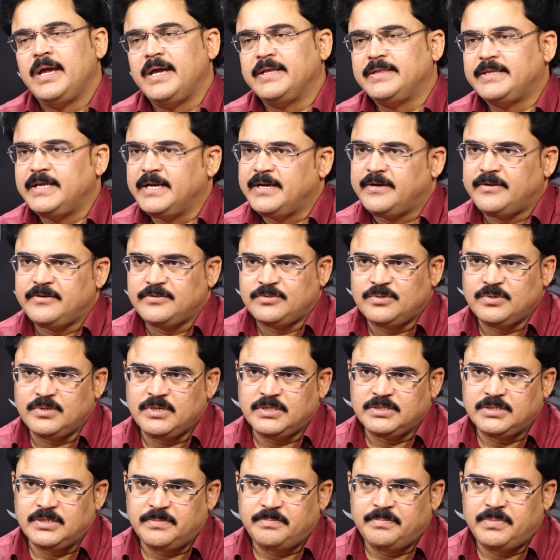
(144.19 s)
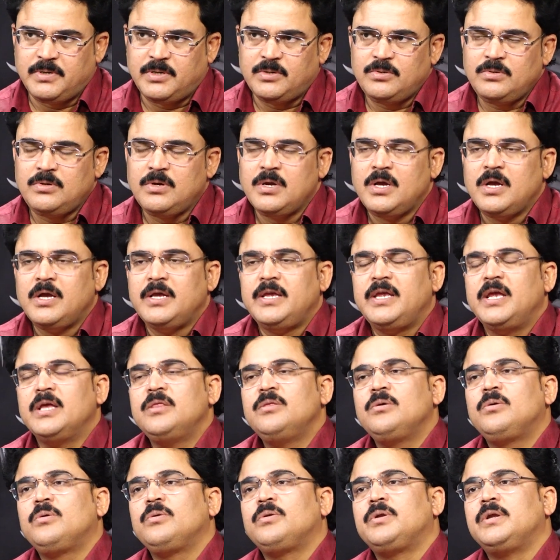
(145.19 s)
ఎంత అగ్రెసివ్గా చెప్పాడు
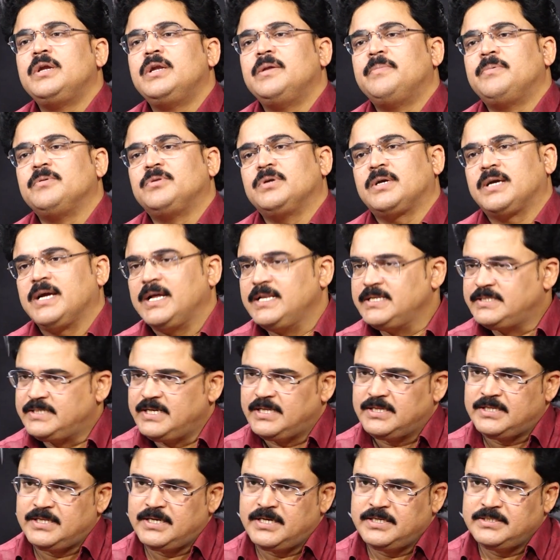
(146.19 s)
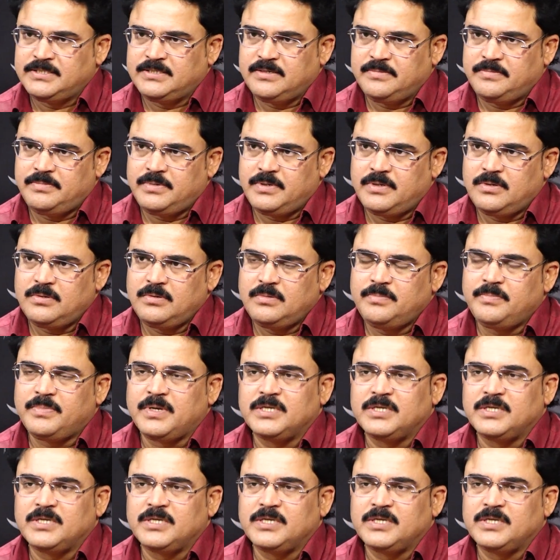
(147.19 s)
ఎందుకు టీడీపీతో కలిసి వెళ్తున్నానని చెప్పాడు